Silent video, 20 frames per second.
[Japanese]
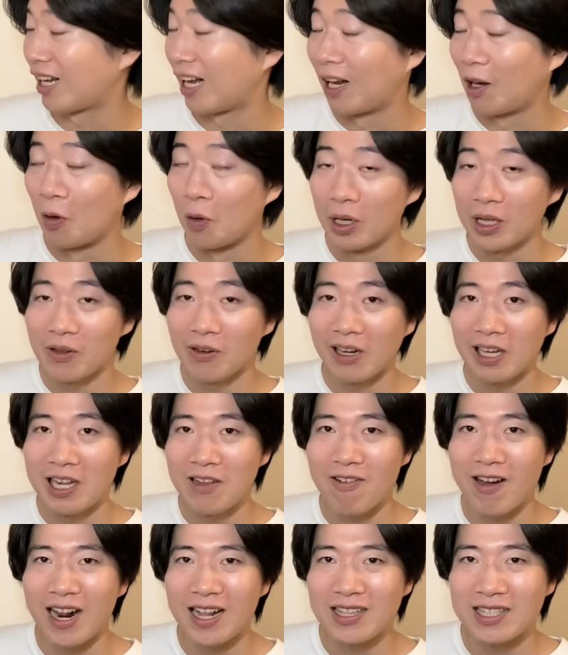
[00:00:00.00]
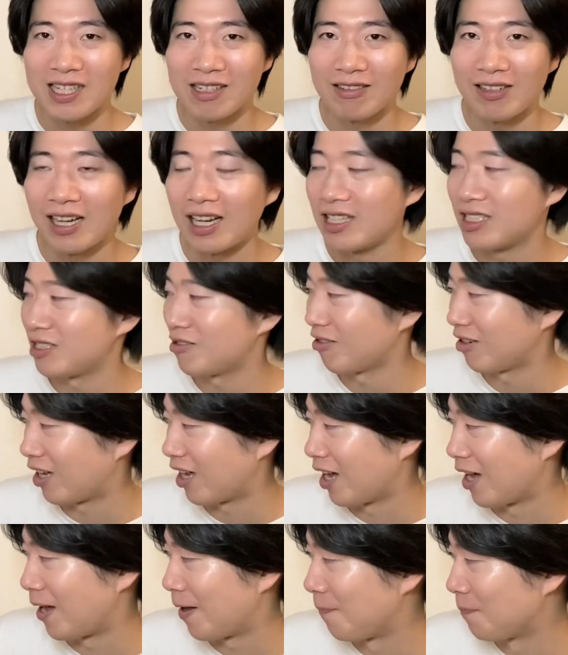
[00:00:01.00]
ゴリゴリに笑っちゃう感じと
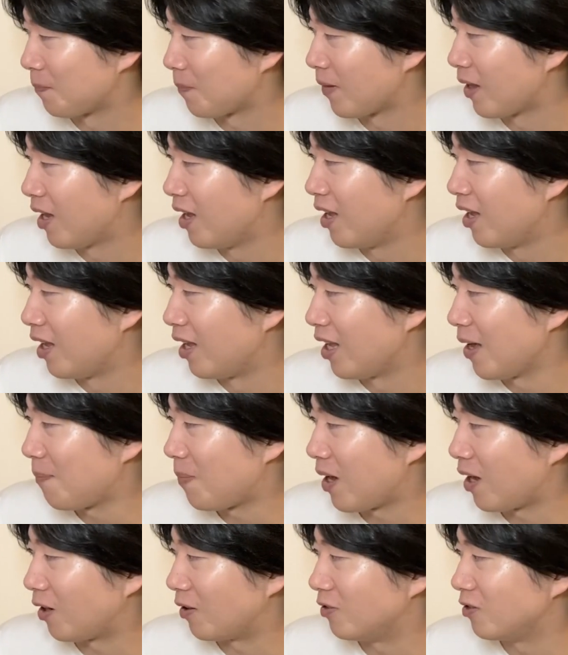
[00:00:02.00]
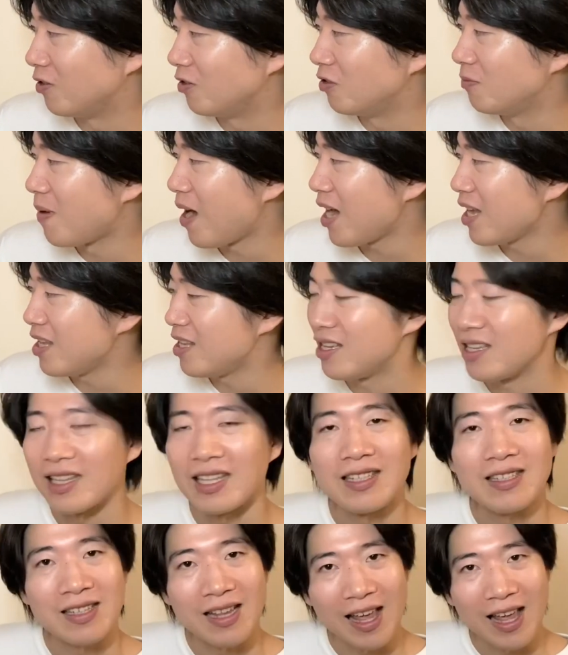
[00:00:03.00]
か、やっぱ、うまい
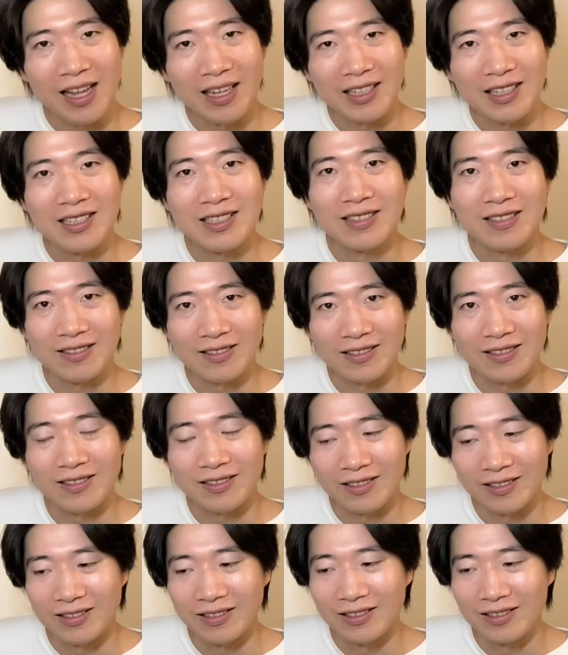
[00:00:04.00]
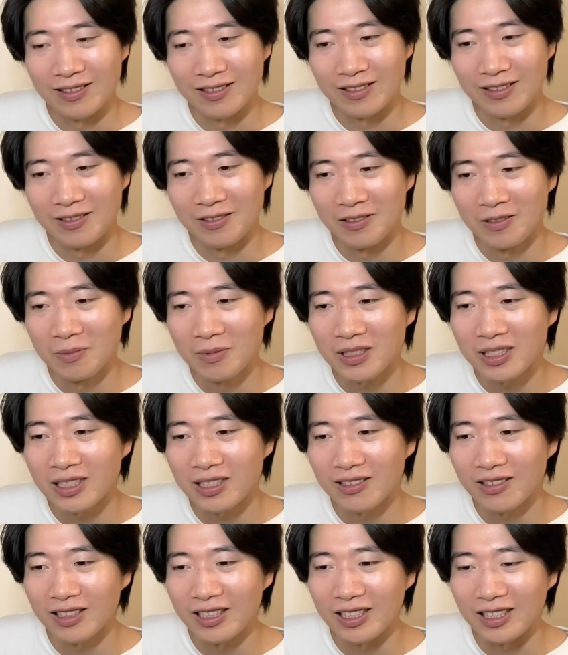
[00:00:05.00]
ですね、西くん。うん、面
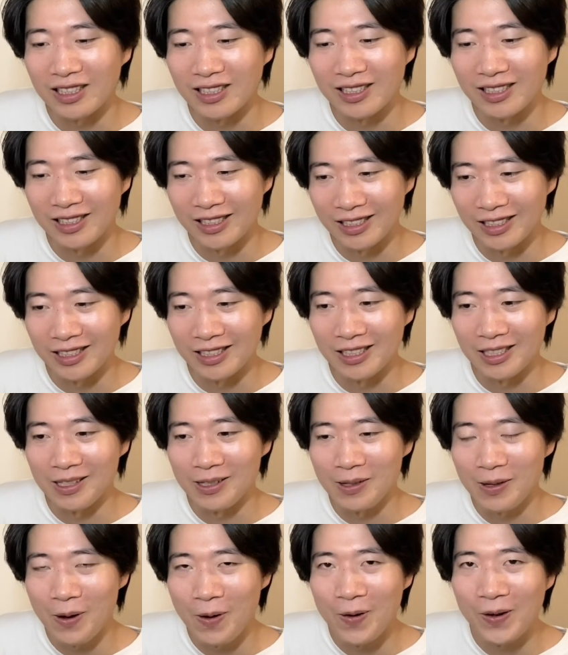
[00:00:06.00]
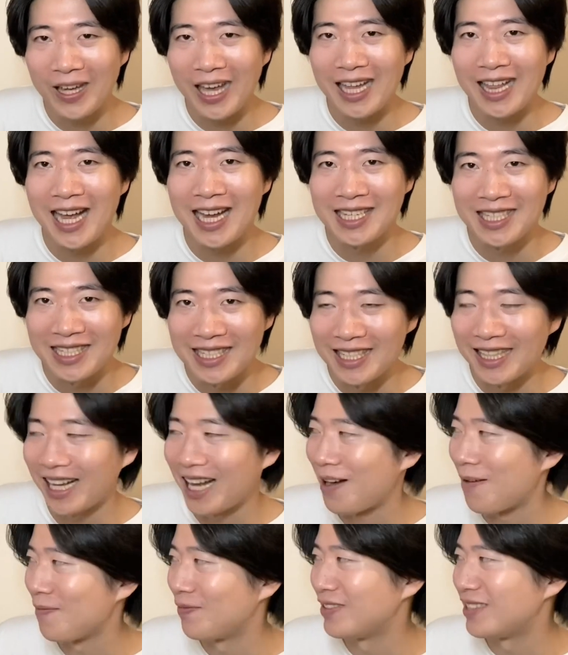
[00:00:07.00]
白いし、陽キャだし、て
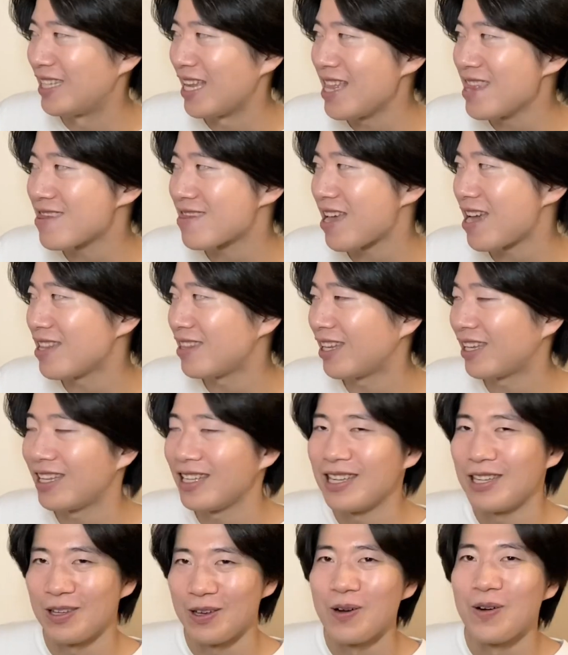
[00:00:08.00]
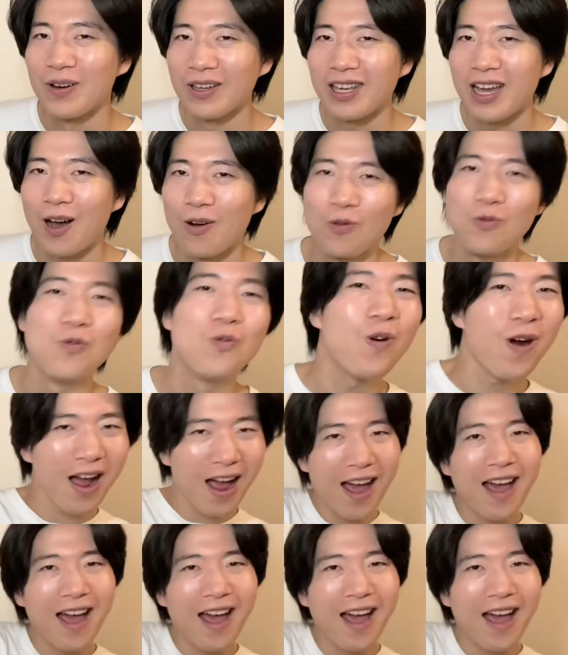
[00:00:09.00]
か、全体的に陽キャ、ウェー